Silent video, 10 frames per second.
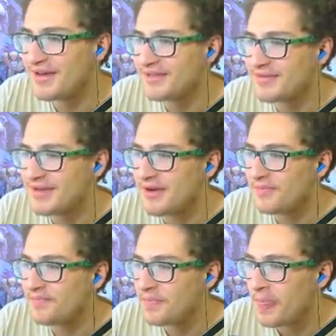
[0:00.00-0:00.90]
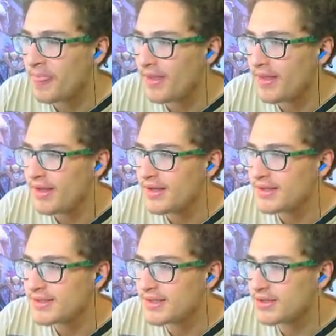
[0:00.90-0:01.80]
hiçbir şey yok.
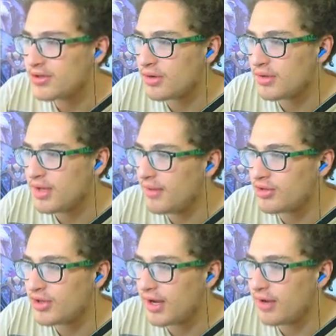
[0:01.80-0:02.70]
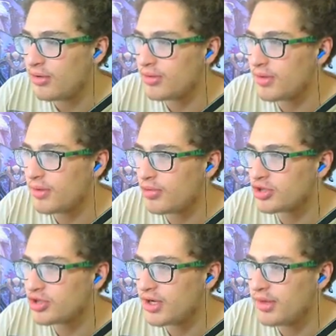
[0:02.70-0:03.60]
Sıkıntı yok. Niye bu direğe koydum ki?
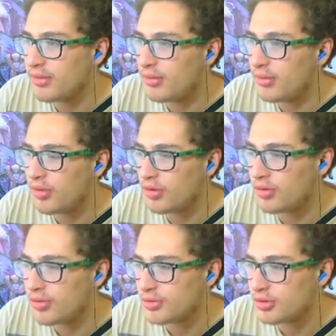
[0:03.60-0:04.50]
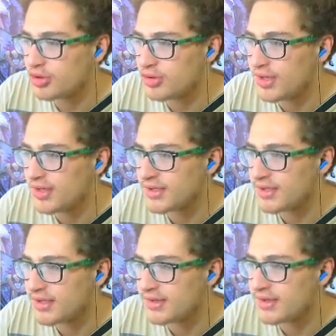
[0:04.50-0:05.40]
Boş direğe de bomba koyduk boş boşuna. Neyse
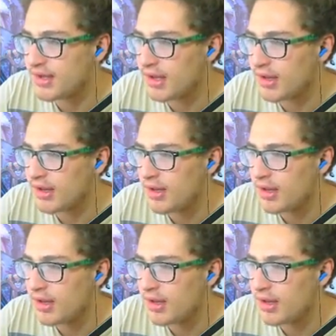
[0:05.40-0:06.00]
sıkıntı da değil.